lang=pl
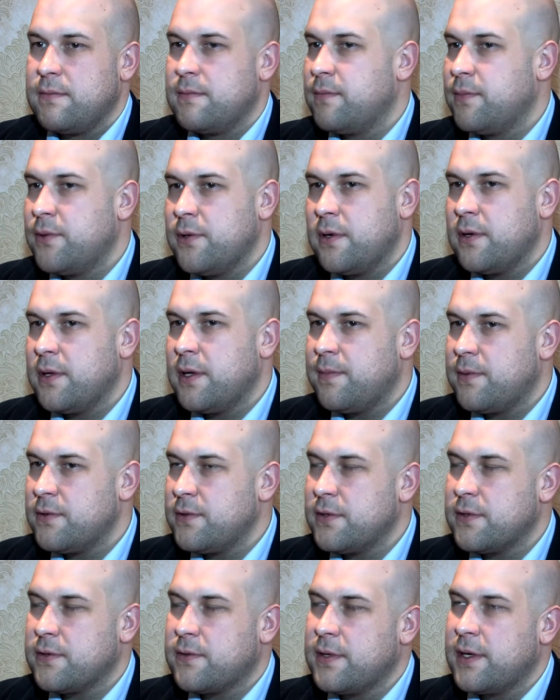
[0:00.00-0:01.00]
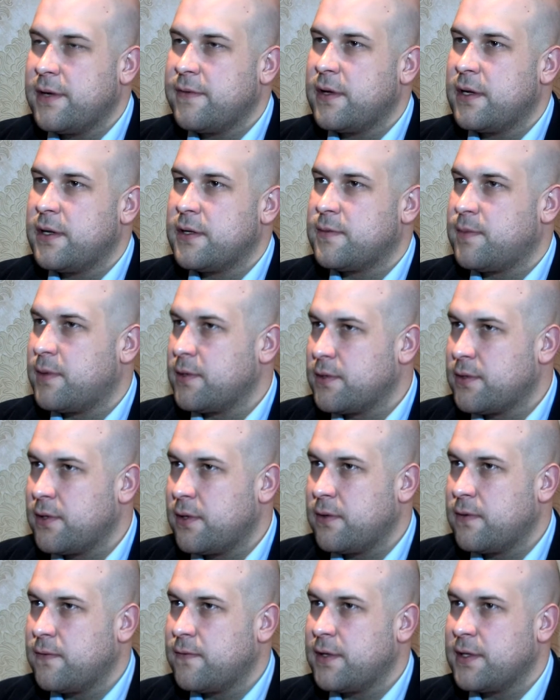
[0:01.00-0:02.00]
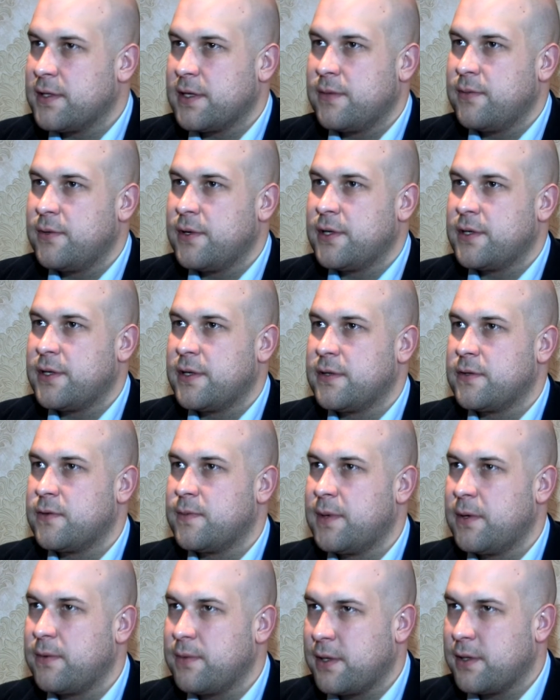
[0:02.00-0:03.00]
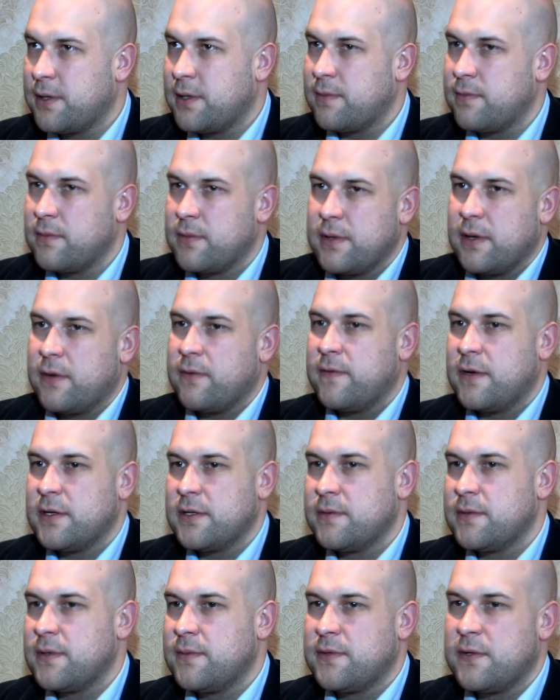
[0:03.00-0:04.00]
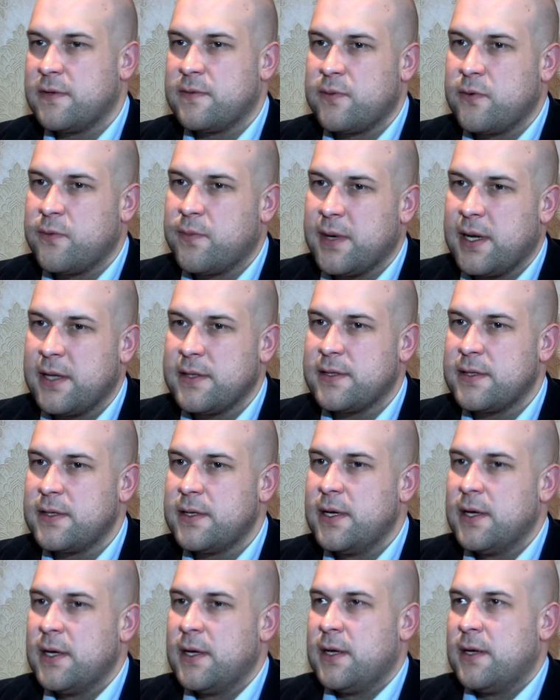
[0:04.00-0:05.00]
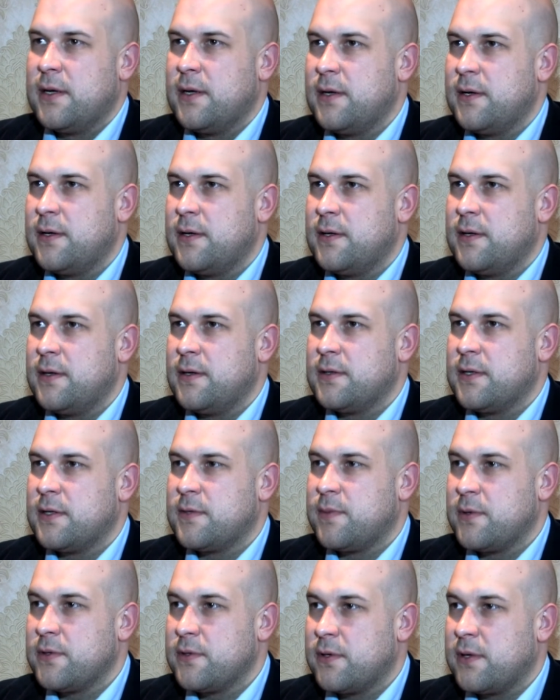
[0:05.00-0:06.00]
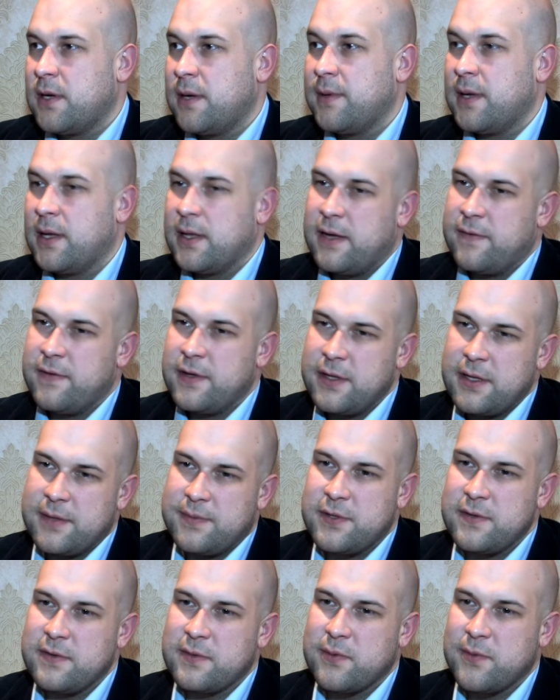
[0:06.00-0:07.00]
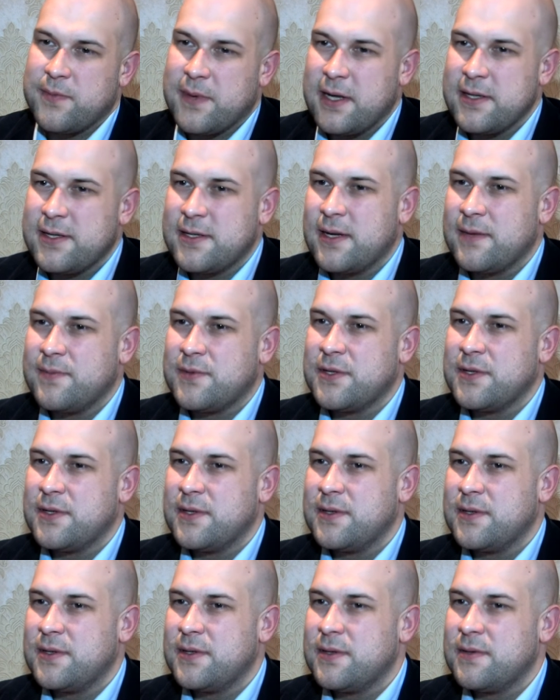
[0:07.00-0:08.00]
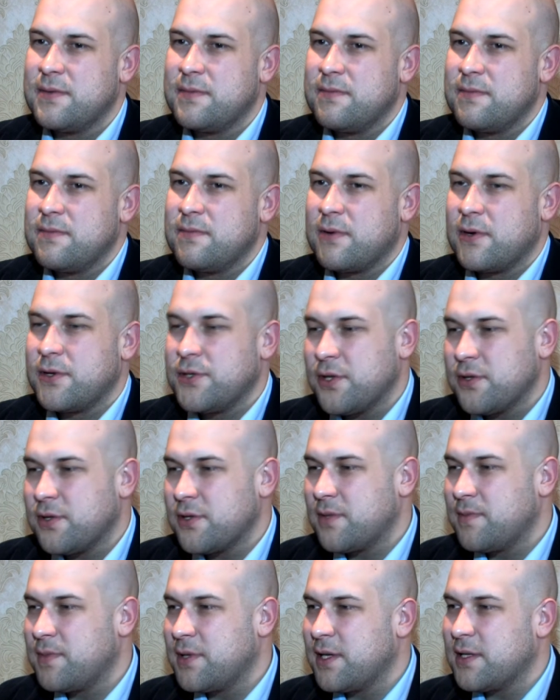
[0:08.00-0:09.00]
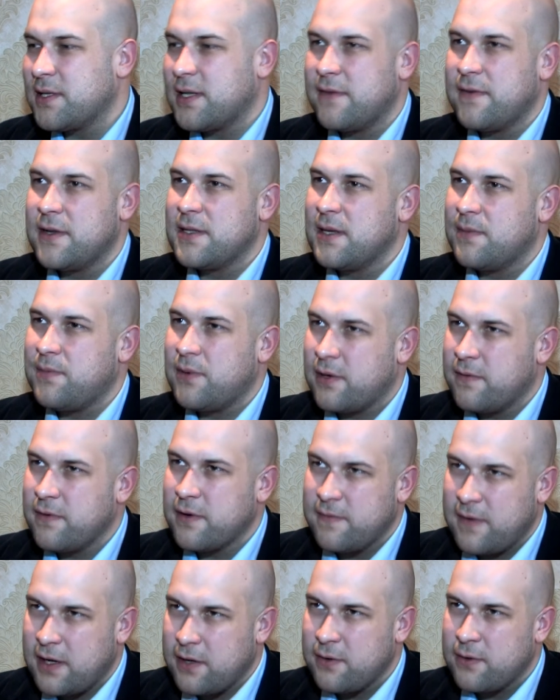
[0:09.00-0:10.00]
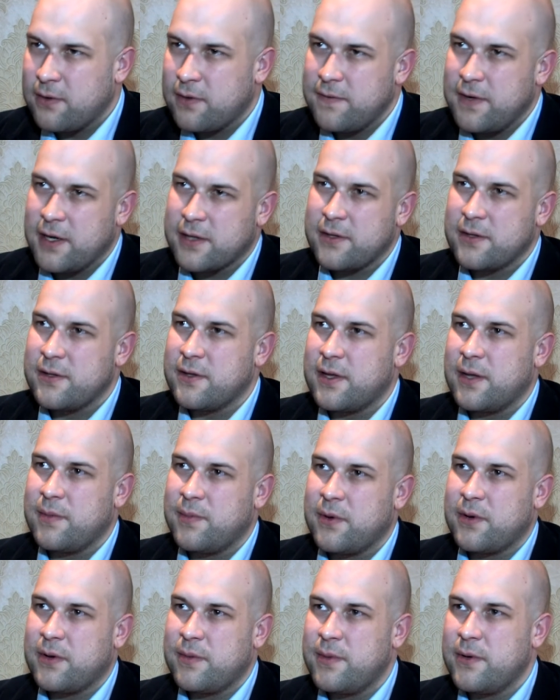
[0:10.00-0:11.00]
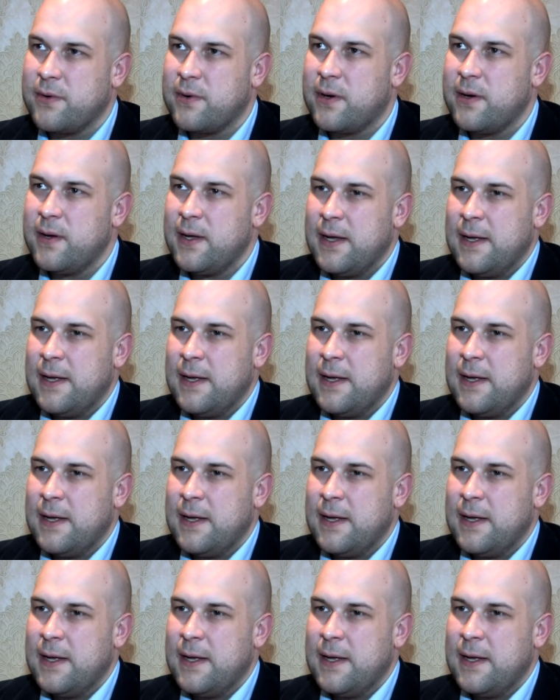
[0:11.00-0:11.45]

biuro nie pozyskuje wiele sponsorów, nie zajmuje się zupełnie tym. Ja uważam, że przy współpracy y, ze sponsorami, a nawet nie przy współpracy, a przy, chodzi o to, żeby nie stawiać zaporowych warunków, jak to do tej pory było.